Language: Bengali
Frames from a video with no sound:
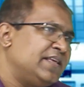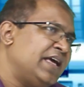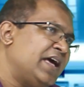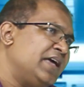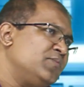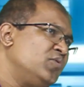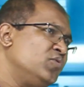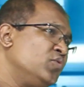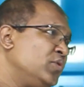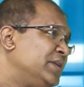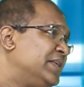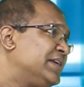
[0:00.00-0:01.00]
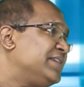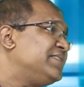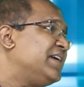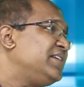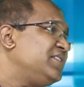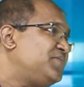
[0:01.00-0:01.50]
দেয়া এবং রুগীদেরকে
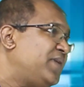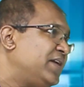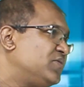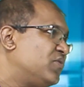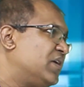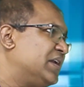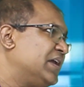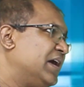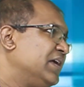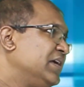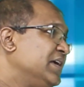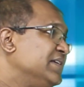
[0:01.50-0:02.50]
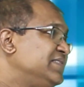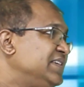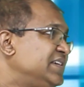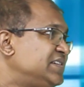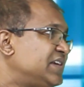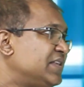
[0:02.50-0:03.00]
স্যাটিসফাইড করাটা
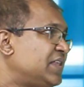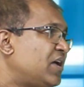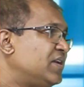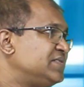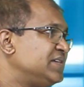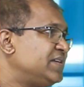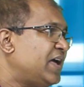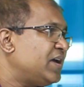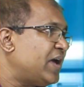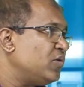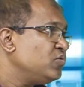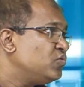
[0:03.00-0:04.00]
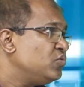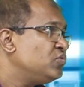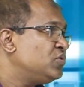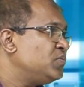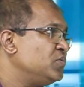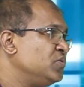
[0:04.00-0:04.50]
চিকিৎসাটার যেটা এখন
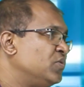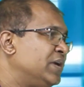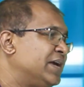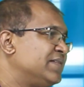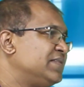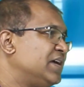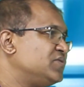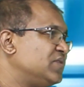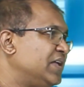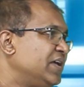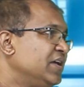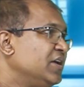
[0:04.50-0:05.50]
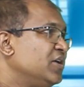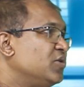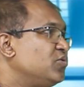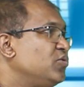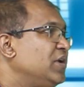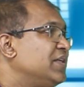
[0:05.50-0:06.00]
গুরুত্বপূর্ণ হয়ে গেছে আসলে
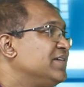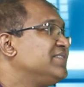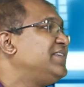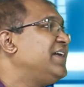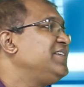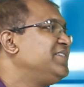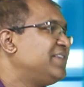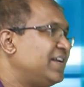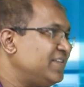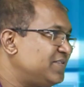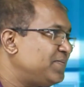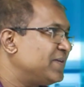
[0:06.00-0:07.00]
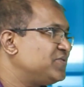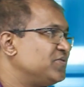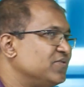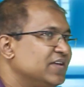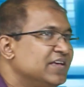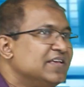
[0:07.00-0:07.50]

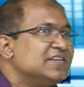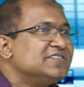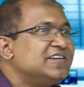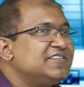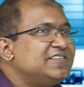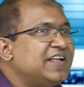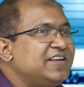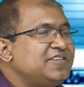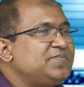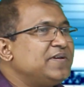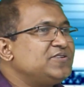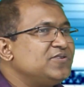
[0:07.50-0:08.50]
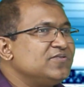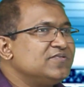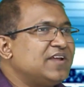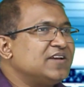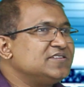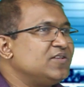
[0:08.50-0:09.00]
স্যাটিসফ্যাকশন সেই
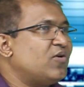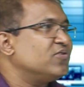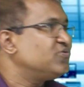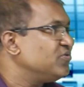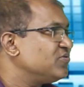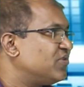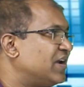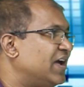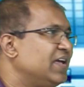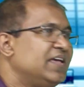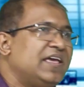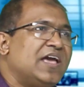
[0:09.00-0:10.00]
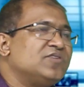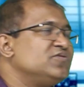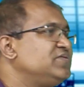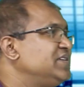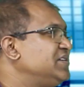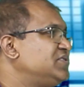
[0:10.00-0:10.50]
স্যাটিসফ্যাকশনটা আসলে অর্জন করা
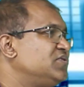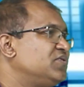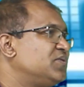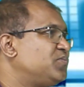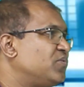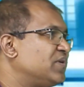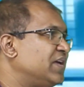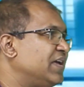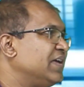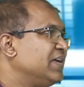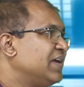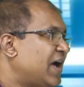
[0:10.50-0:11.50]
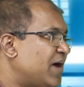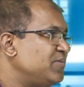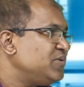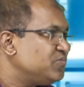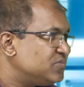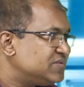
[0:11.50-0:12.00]
একজন চিকিৎসকের পক্ষে
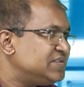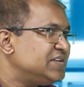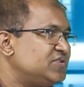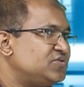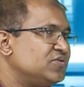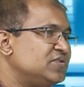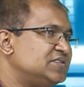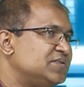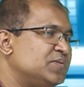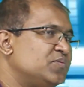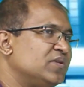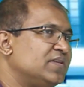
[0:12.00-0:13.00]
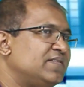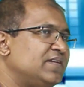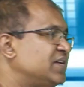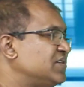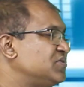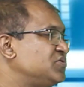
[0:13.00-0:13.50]
আমি চিকিৎসক হিসেবে বলতেছি
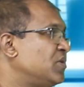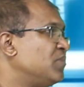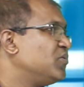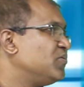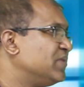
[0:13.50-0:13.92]
এটা আসলে সম্ভব